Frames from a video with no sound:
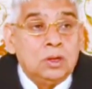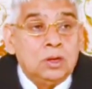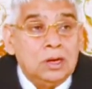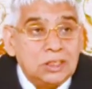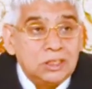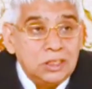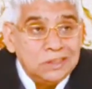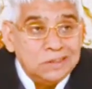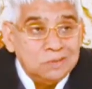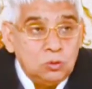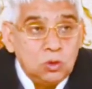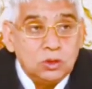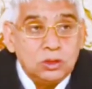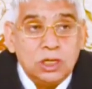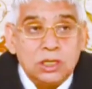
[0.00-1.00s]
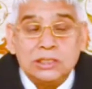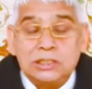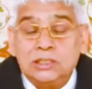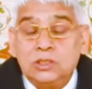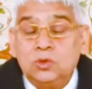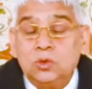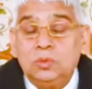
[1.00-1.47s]
आदरणीय
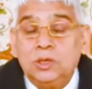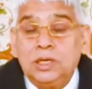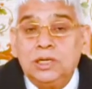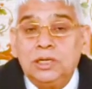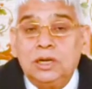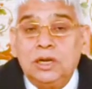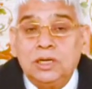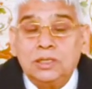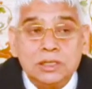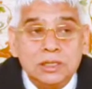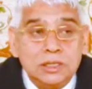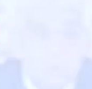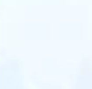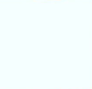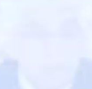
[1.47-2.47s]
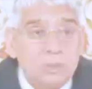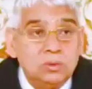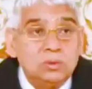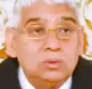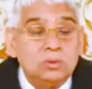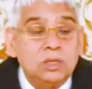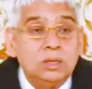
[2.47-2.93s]
मुलुकदास जी को मिले आदरणीय
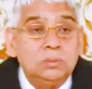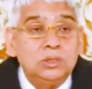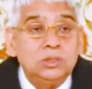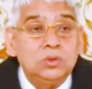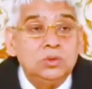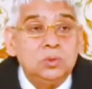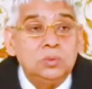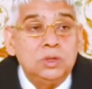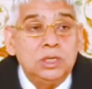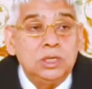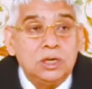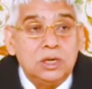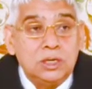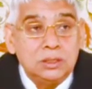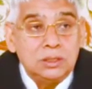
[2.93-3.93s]
दादू साहेब जी को मिले